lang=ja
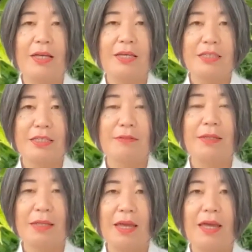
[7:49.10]
すは
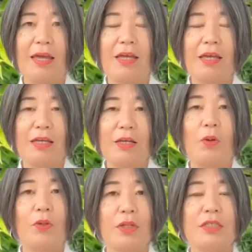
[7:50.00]
全てい
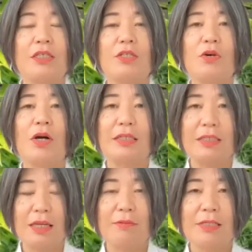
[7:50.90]
ろいろな振動を
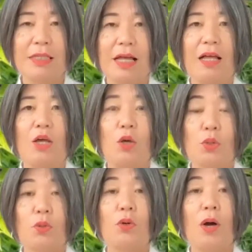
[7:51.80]
発していますが、
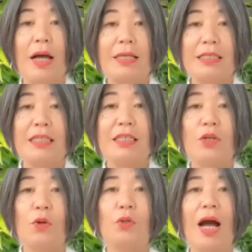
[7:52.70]
その振
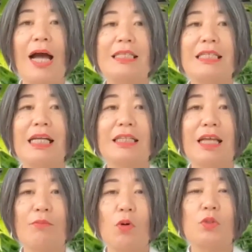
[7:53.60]
動の発し
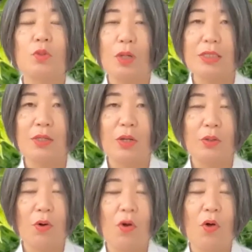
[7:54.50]
方もそれぞれ
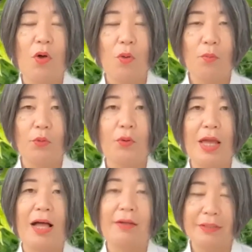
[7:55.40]
のもの
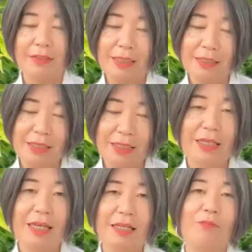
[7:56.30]
や私たち
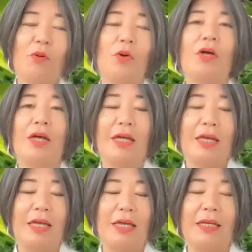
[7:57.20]
人間も、
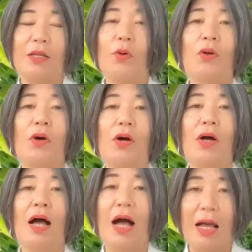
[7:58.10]
いろいろ
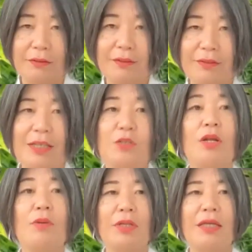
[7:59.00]
ある。で、そ
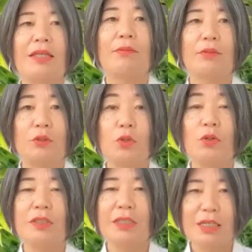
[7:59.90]
れもね、分
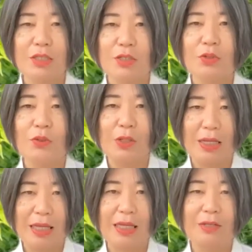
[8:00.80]
調整すること
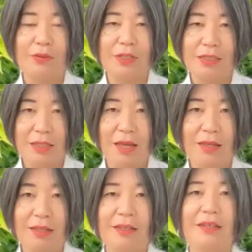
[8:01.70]
ができるんです
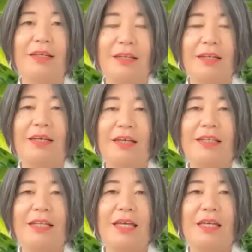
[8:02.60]
ね。
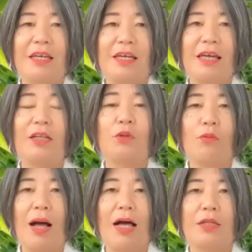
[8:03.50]
で、あと
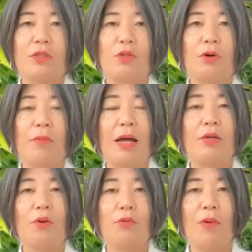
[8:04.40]
は、その
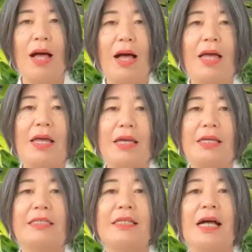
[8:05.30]
倍音は、
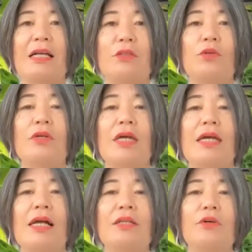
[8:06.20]
え時間の
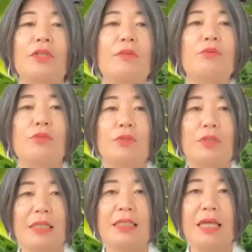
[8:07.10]
経過によっても複
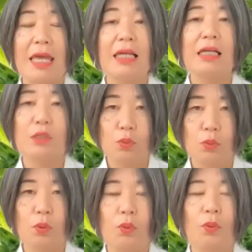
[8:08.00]
雑に変化する
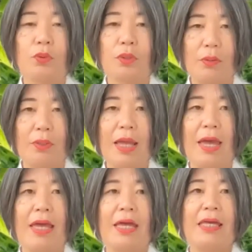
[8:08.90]
ということなの
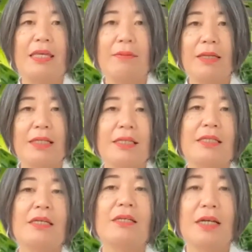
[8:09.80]
で、響かせ
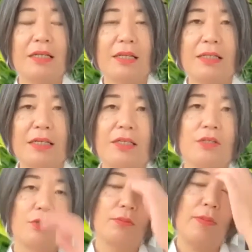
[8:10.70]
ている間
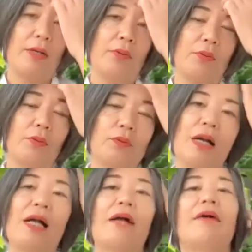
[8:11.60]
にその倍音の音
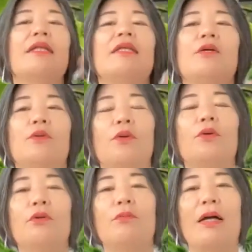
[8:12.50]
が変わっていくという
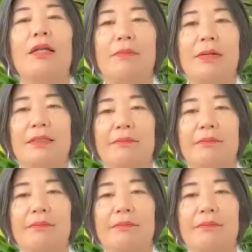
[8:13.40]
こともありま